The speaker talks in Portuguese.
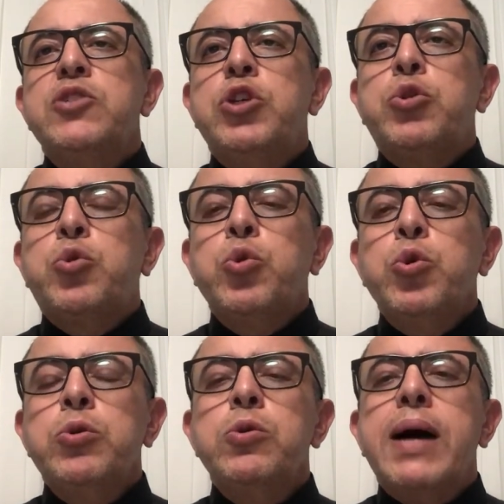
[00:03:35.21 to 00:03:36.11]
de
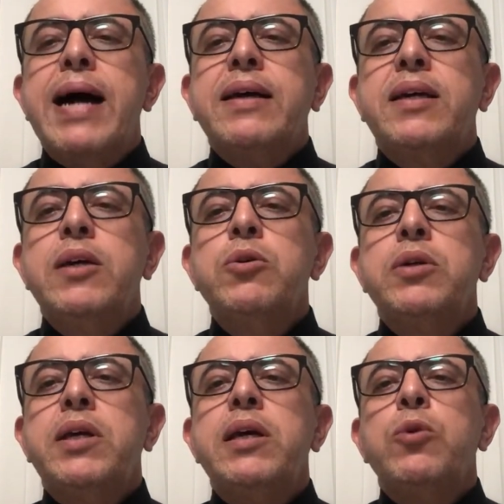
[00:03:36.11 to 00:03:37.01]
tudo aquilo
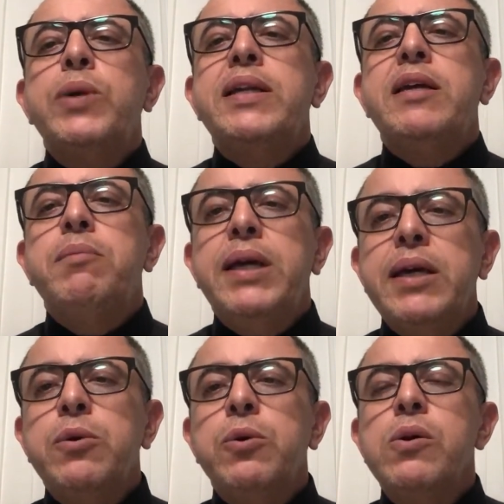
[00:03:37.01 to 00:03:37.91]
que o
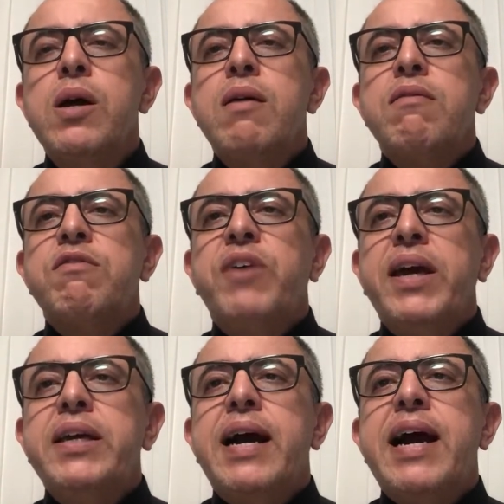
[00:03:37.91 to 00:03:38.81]
inimigo
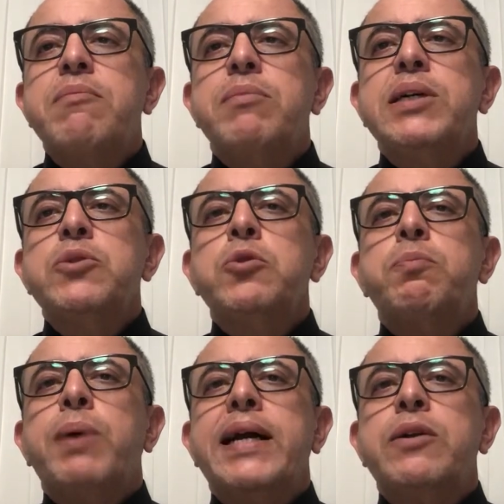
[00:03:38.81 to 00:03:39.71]
vem armando
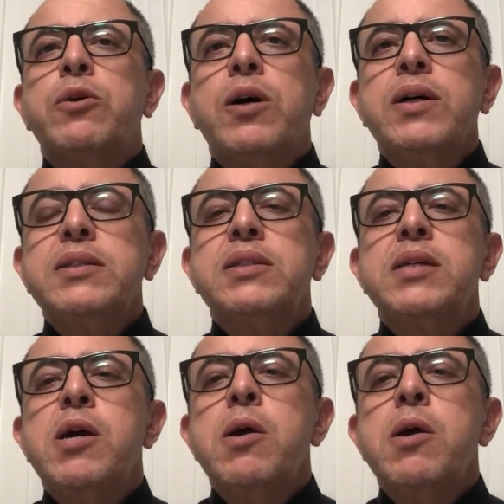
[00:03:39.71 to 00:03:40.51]
para nós,